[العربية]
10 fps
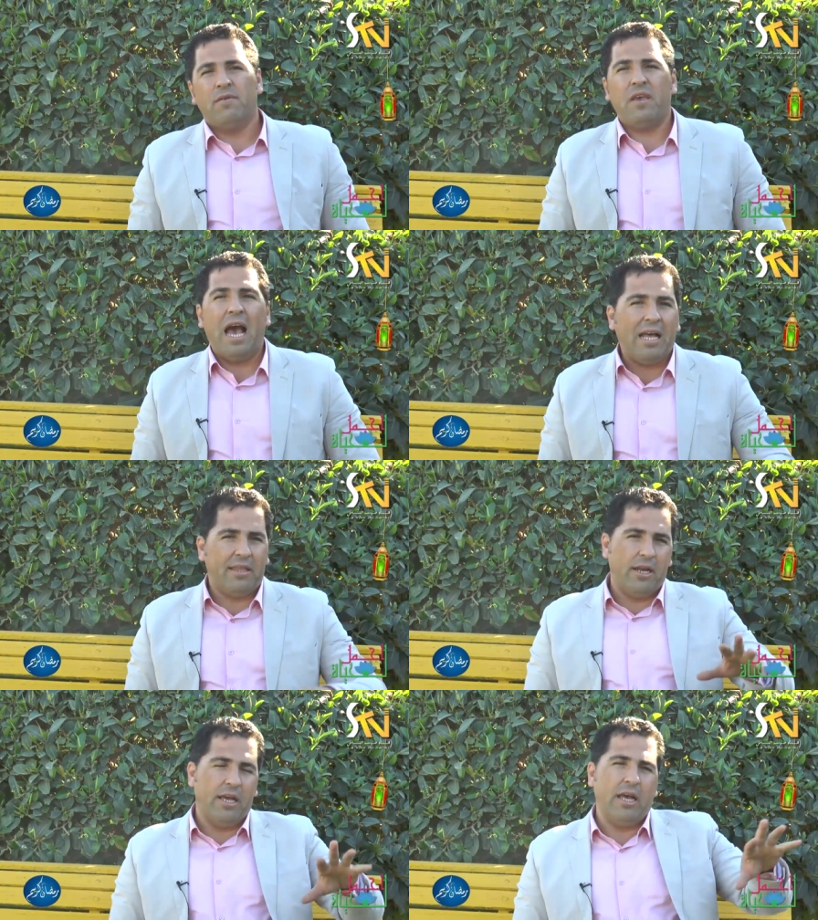في أحد
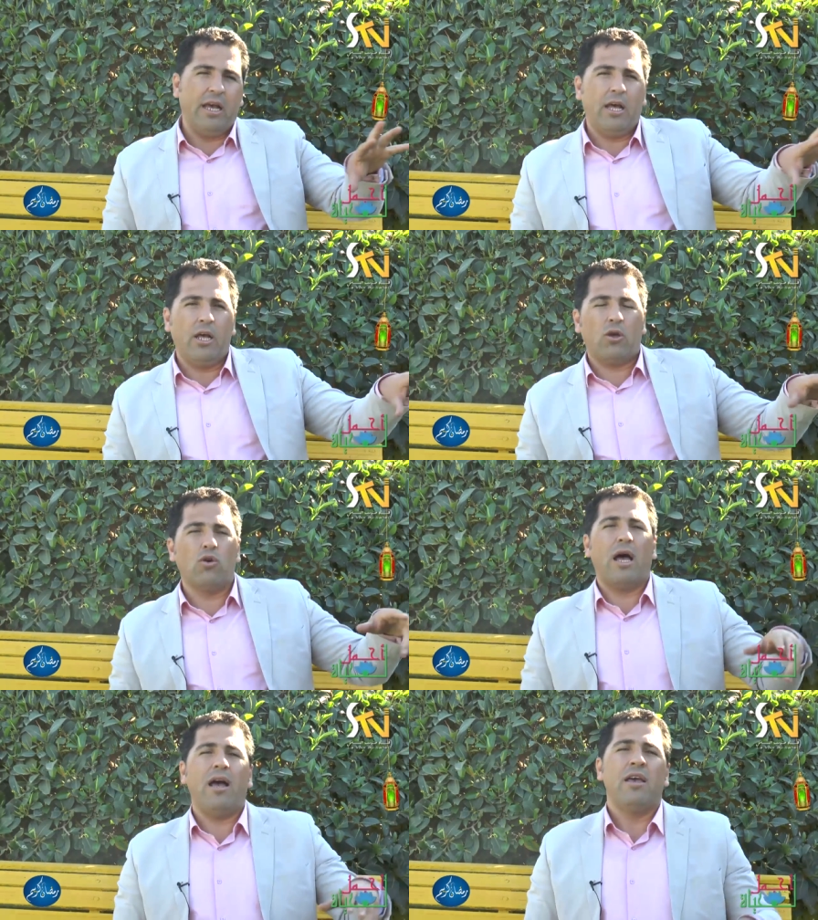
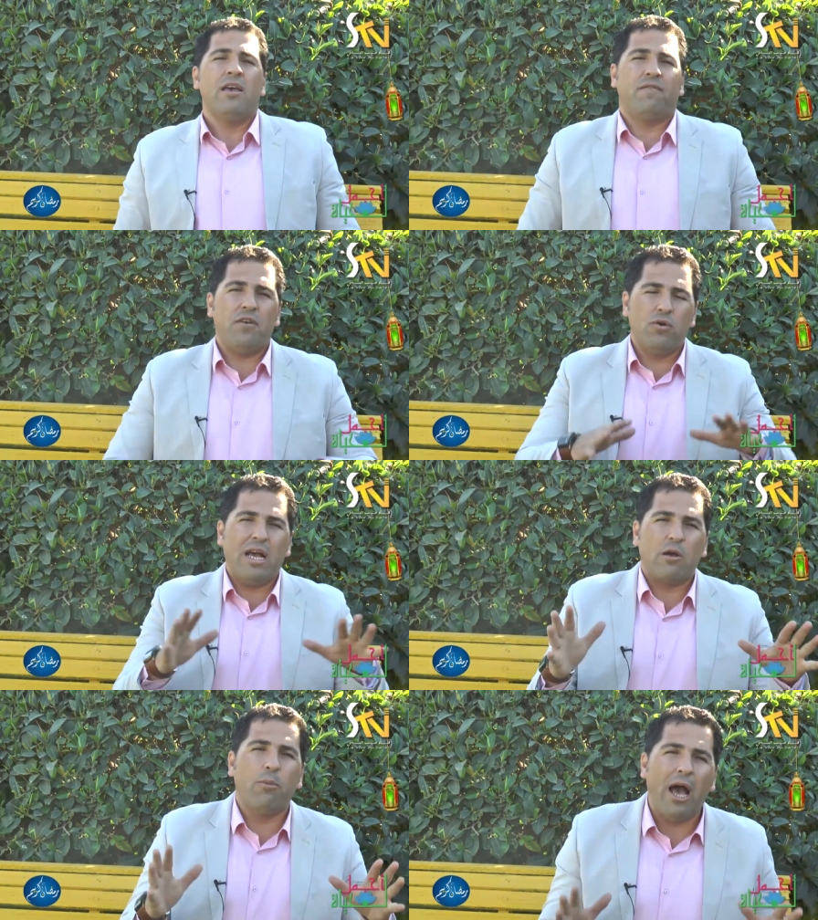القرى في
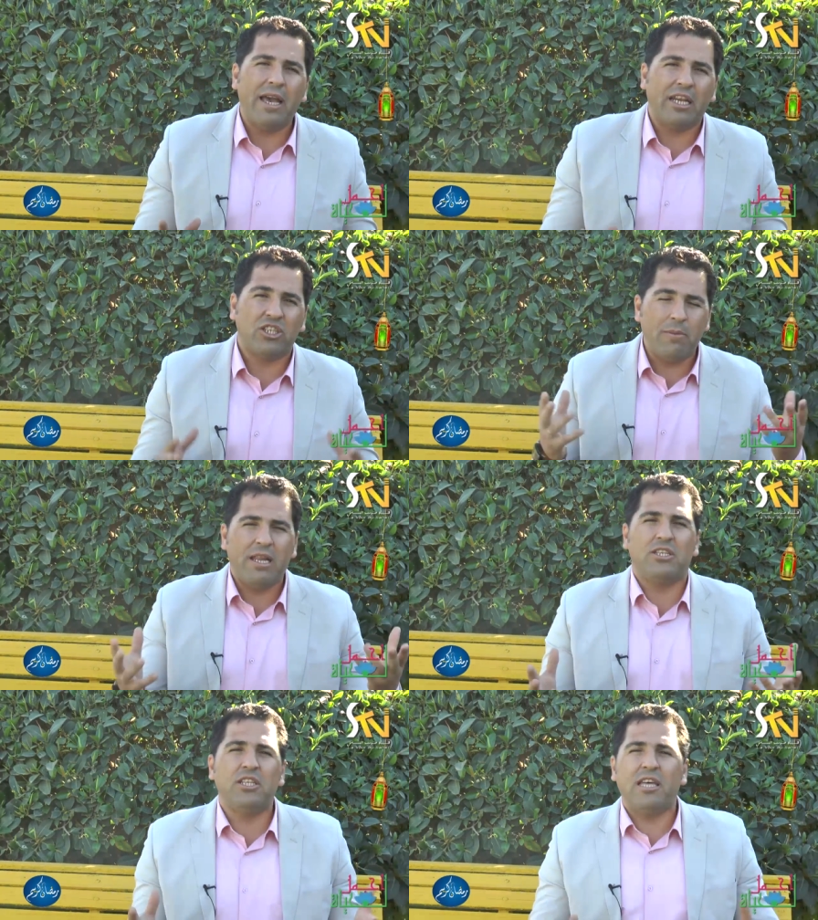هناك بحيرة
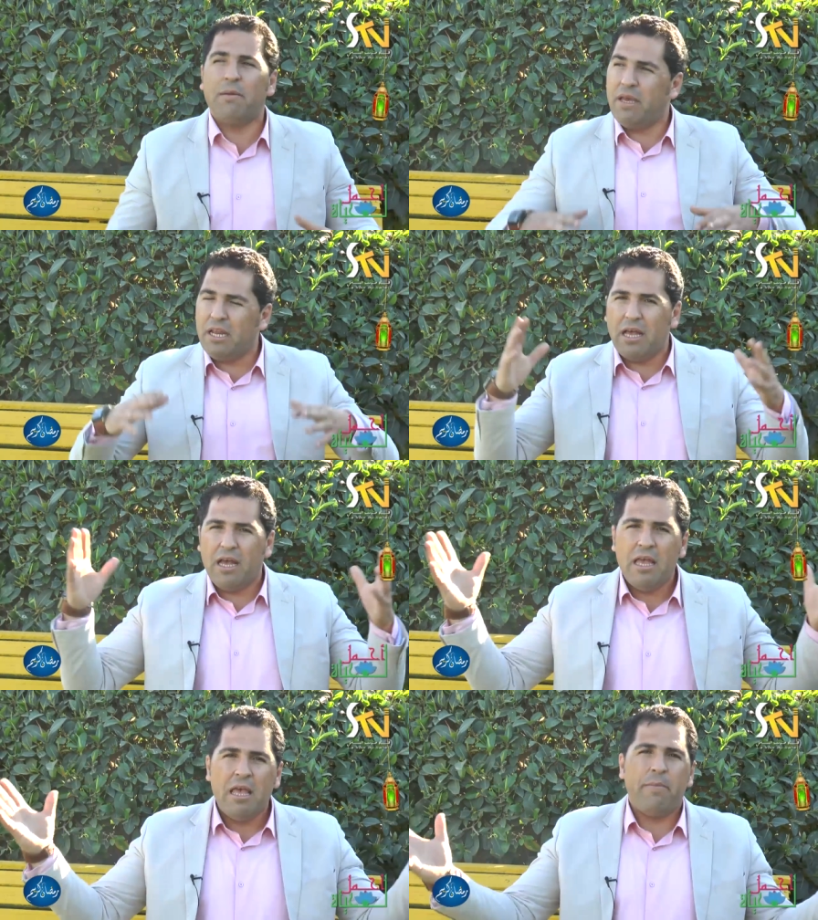جميلة جدا
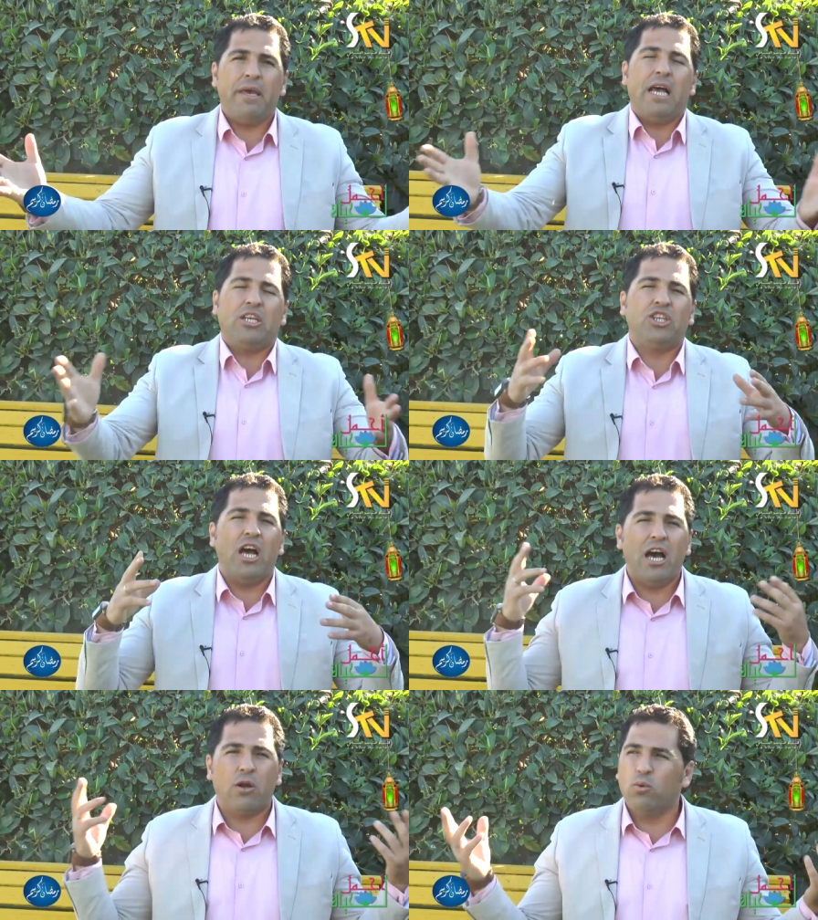بينها بين
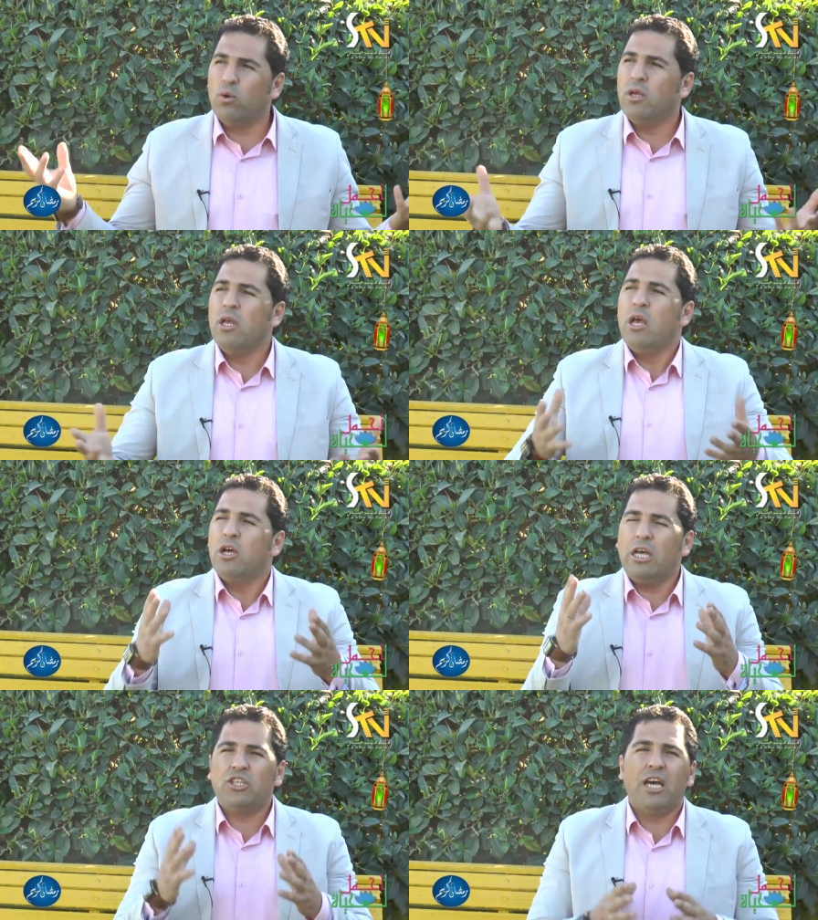أشجار
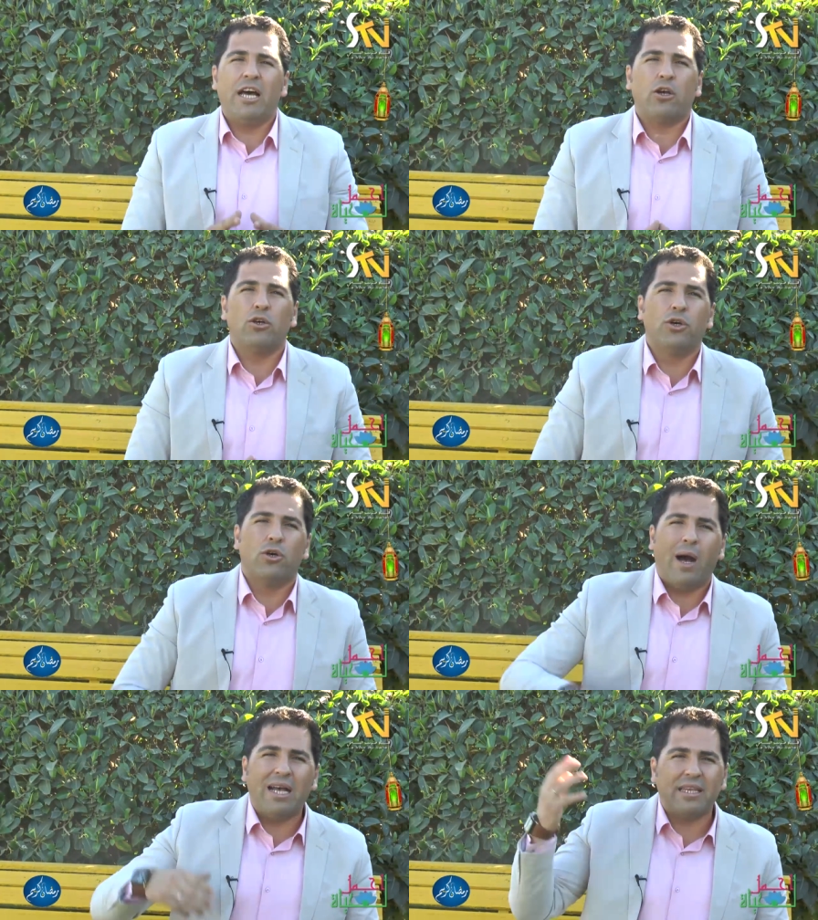وأشجار
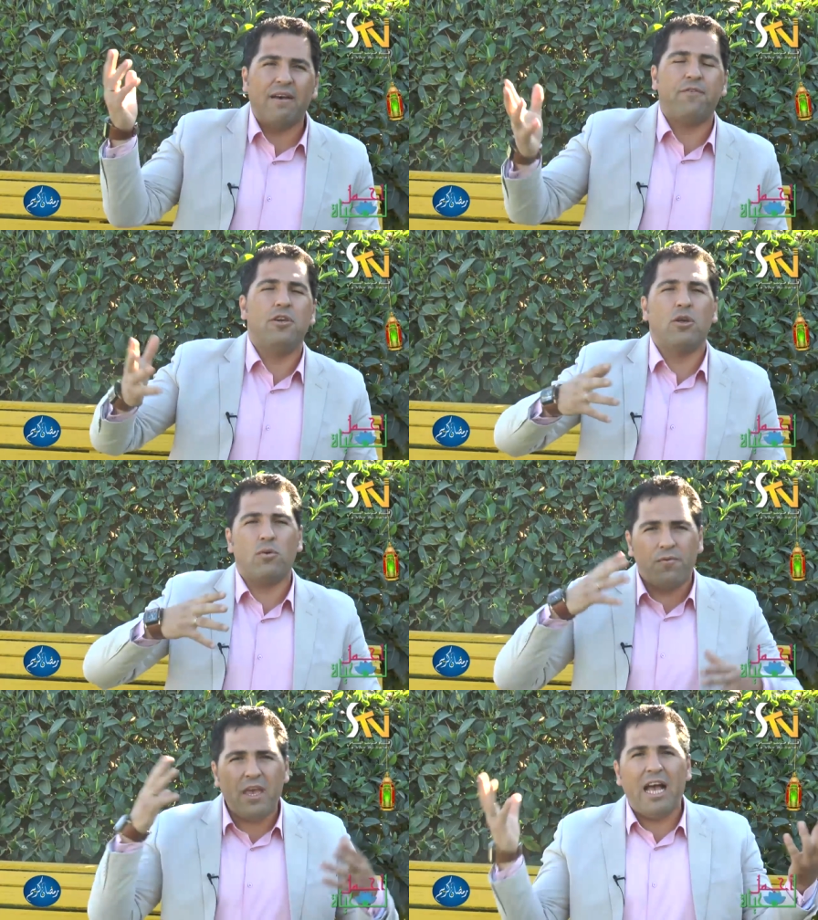خضر وعصافير
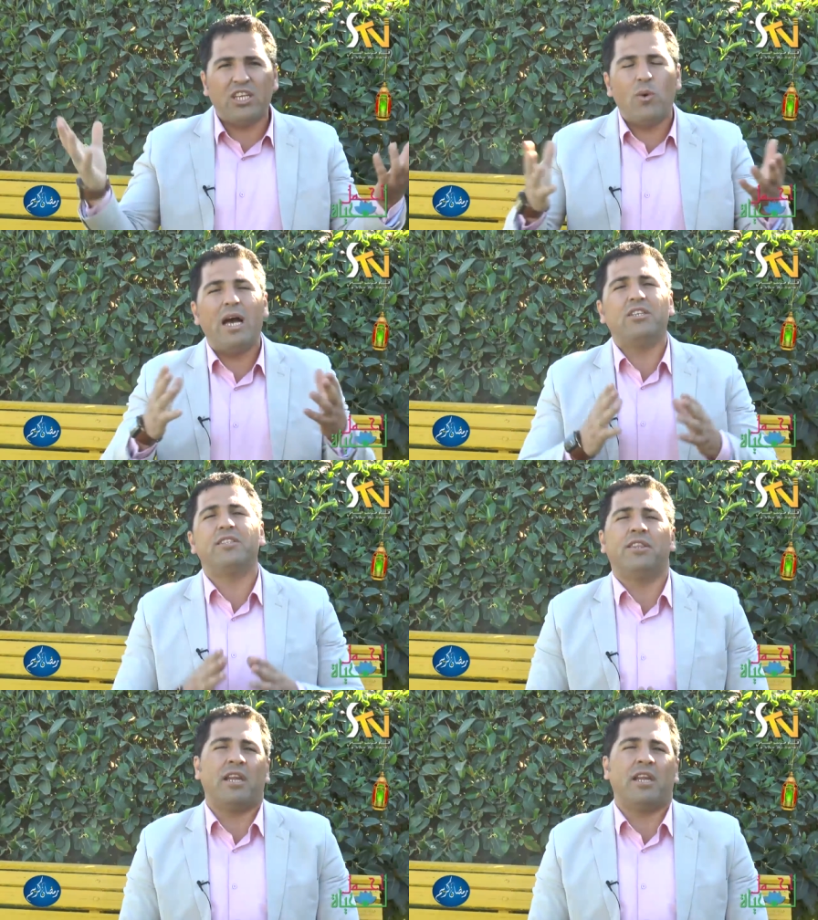وفيها أجواء جدا